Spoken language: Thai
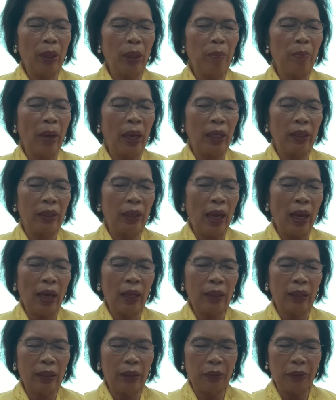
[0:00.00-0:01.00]
ให้แบ่งแย
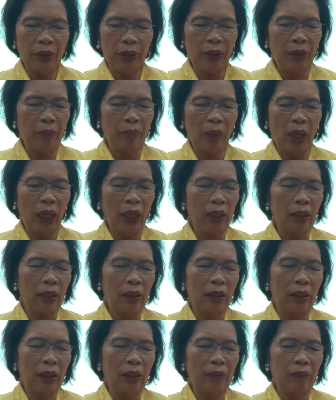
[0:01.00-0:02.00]
กกันเยอะมาก
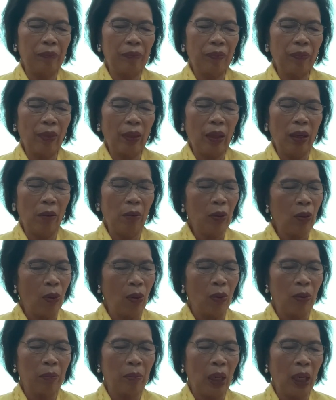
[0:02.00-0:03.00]
เลยแล้วง
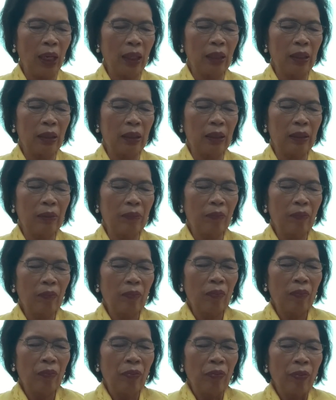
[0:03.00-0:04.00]
งมากเลย
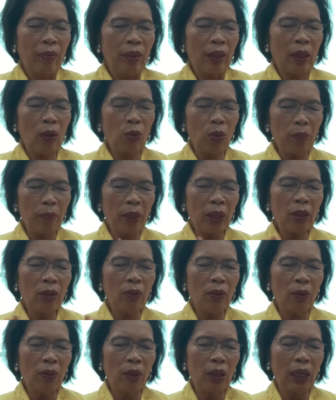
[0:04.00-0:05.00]
แต่คุณไม่ต้อง
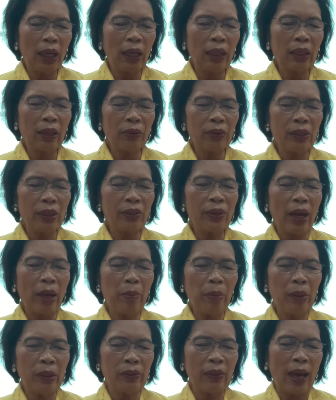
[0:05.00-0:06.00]
งงละเขาจะใช้
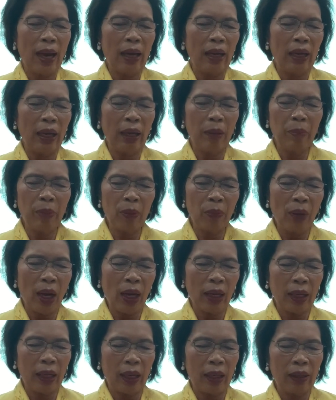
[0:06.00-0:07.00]
ภาษาอะไรไม่ว่า
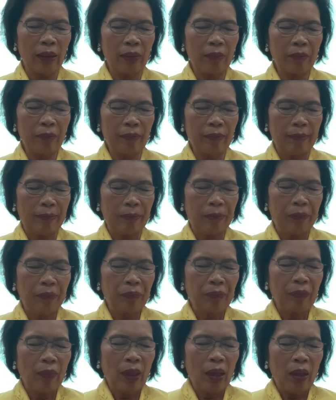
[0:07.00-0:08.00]
กัน
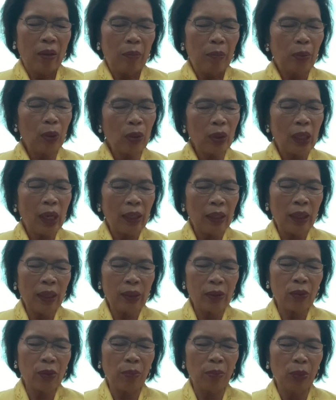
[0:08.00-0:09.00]
พวกนั้นนะ
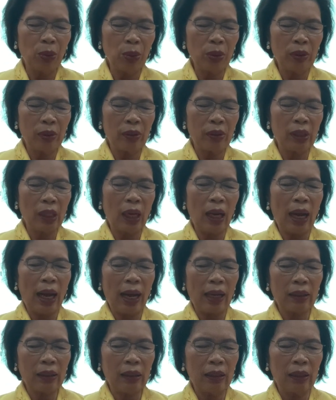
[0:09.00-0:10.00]
สมมุติฉลา
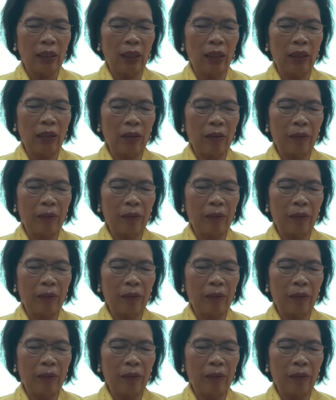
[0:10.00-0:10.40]
ดทั้งนั้น